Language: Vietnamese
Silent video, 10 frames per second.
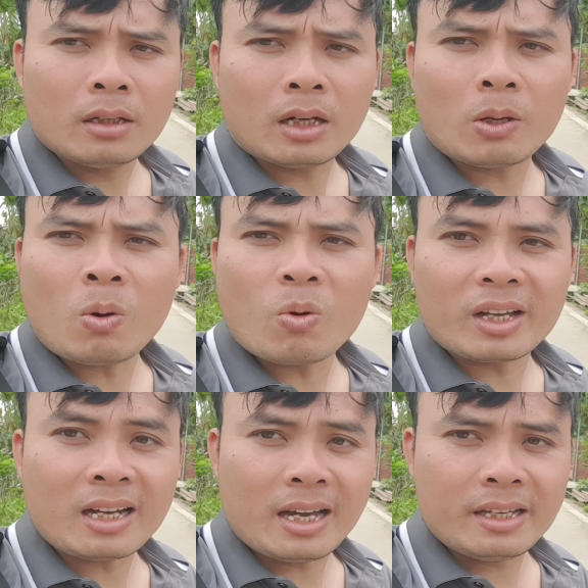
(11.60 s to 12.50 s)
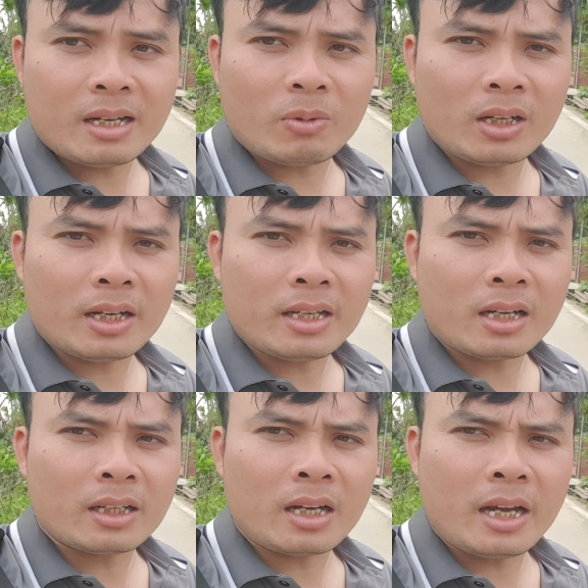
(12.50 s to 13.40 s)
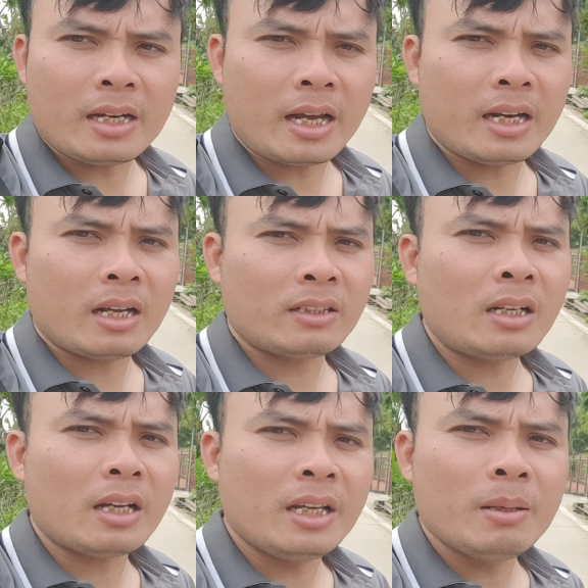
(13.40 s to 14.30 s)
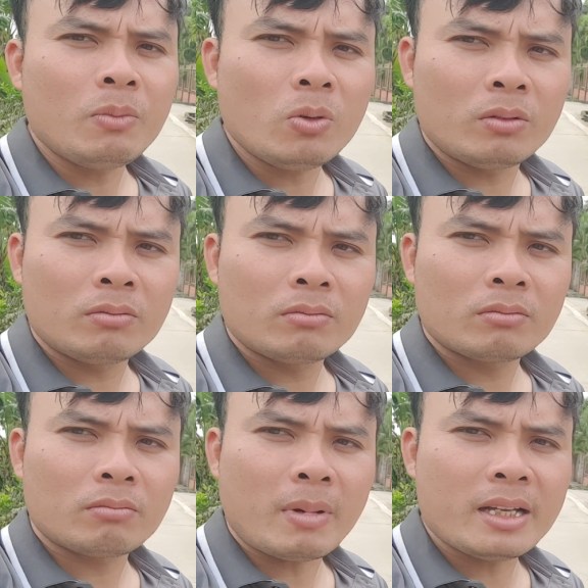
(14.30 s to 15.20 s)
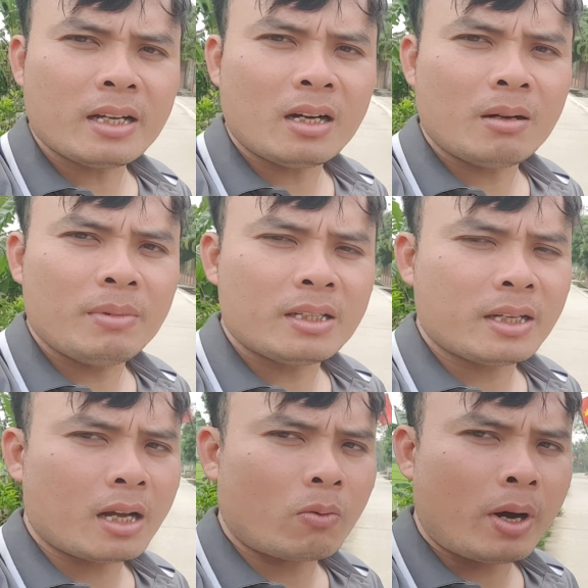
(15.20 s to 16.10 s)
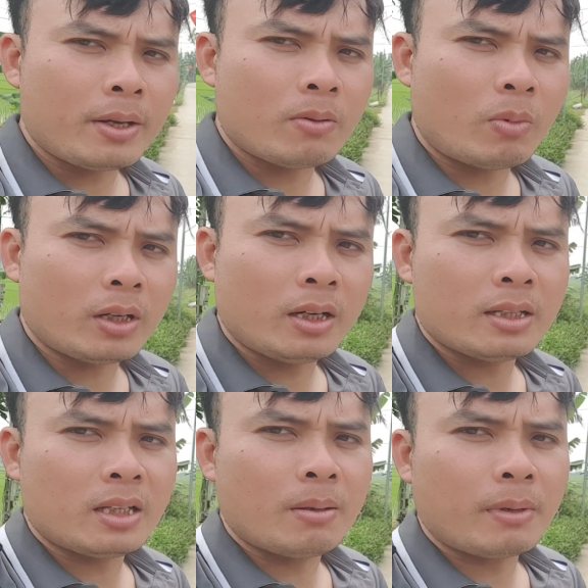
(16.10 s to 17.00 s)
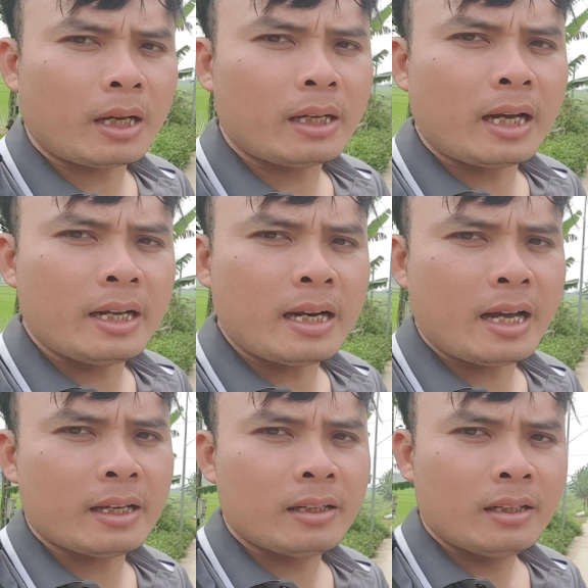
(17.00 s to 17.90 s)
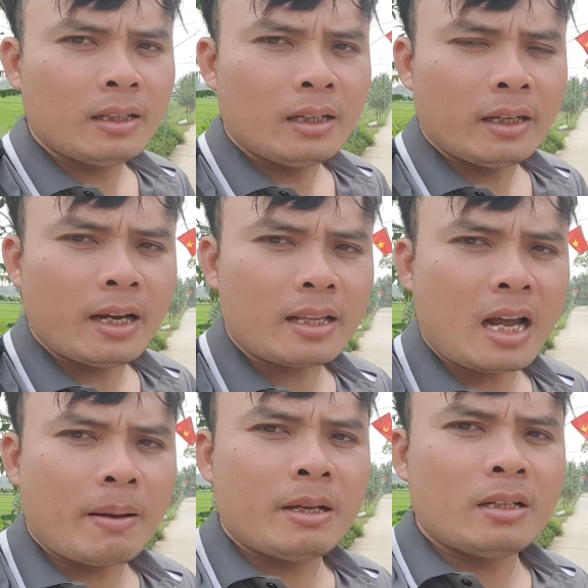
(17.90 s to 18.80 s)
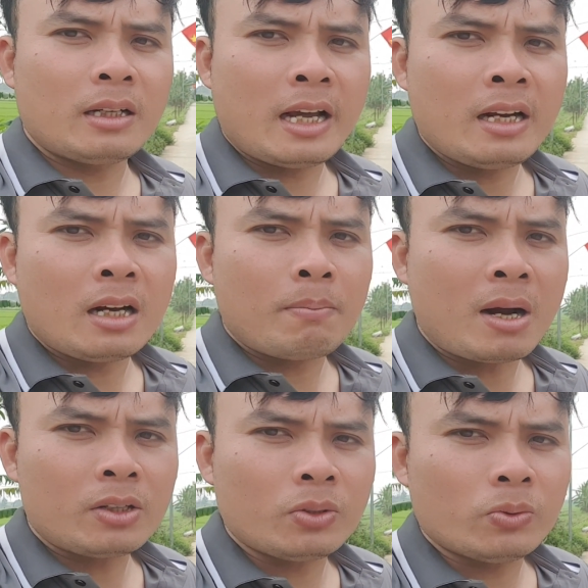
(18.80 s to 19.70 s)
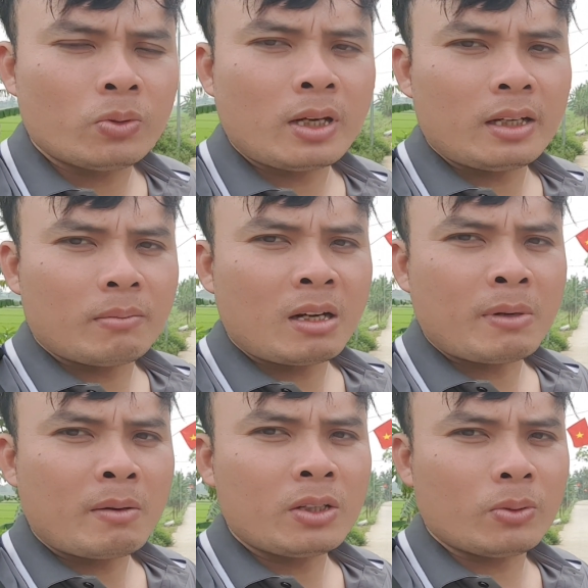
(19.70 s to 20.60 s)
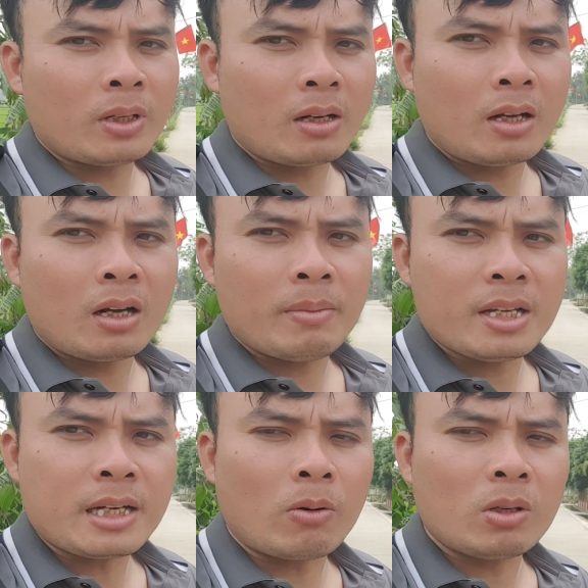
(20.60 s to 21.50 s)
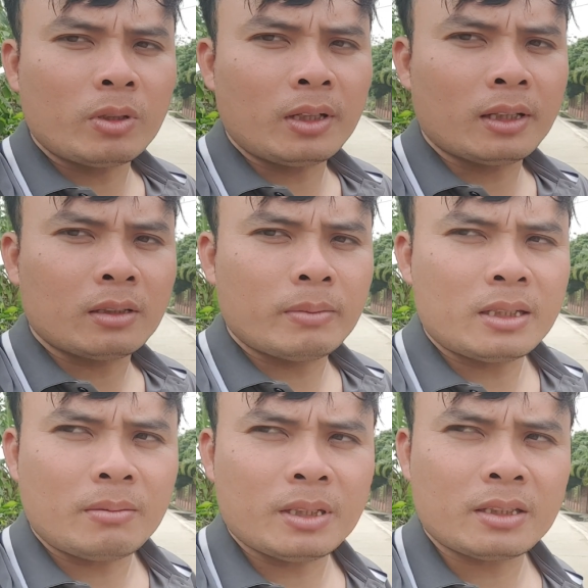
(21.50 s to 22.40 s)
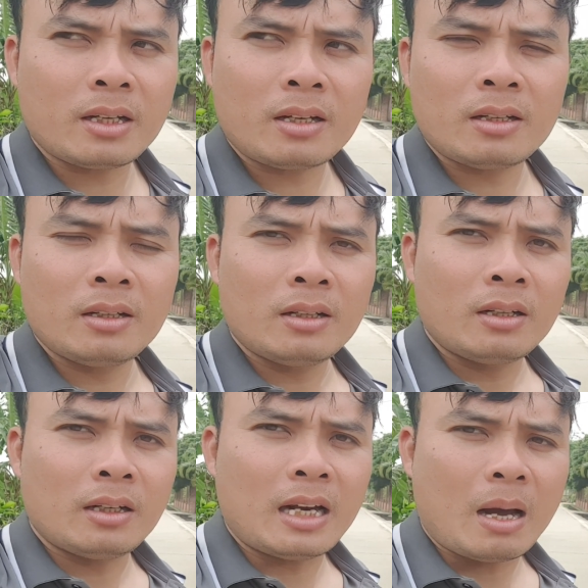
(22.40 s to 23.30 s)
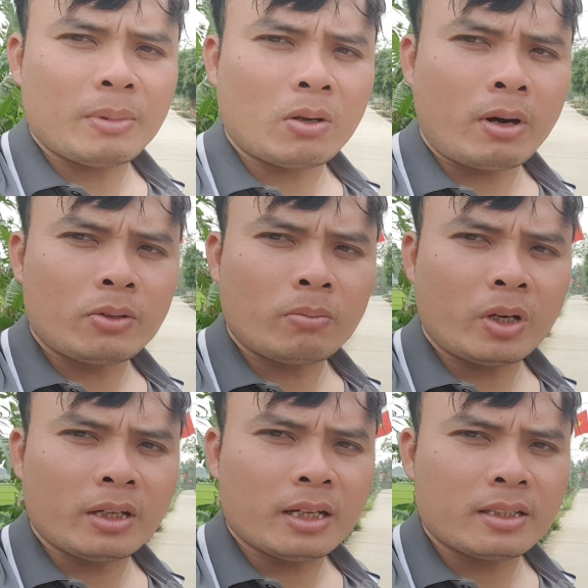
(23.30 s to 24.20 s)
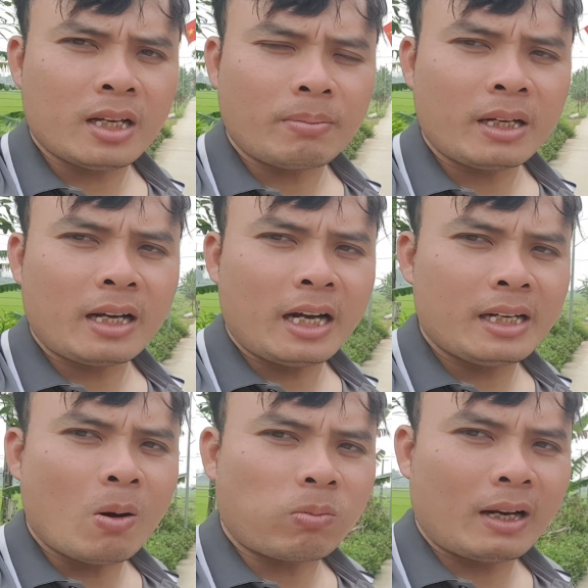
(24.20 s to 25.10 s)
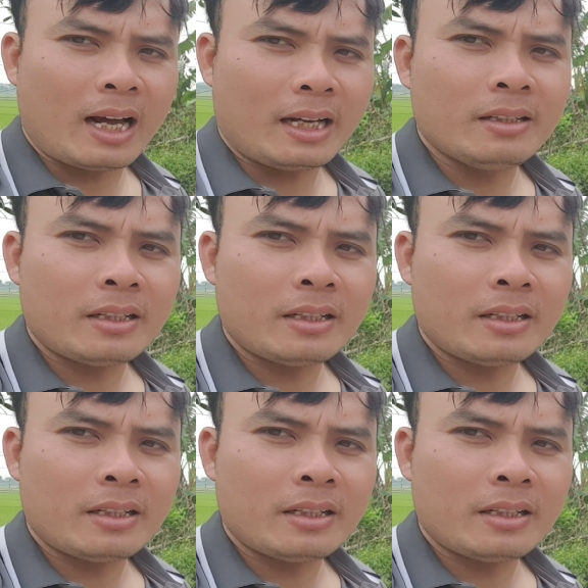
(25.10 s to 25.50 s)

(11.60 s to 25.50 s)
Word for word: Ở đây có một cái cây nhá mọi người nhá, cái cây này là rất là hiếm luôn Bây giờ mình sẽ quay cho mọi người xem cái cây này Hiện tại bây giờ đấy là bác chủ đấy, bác bác, bác chủ đang bế cháu đấy mọi người Bây giờ mình sẽ lại mình quay cho mọi người xem cái cây độc lạ như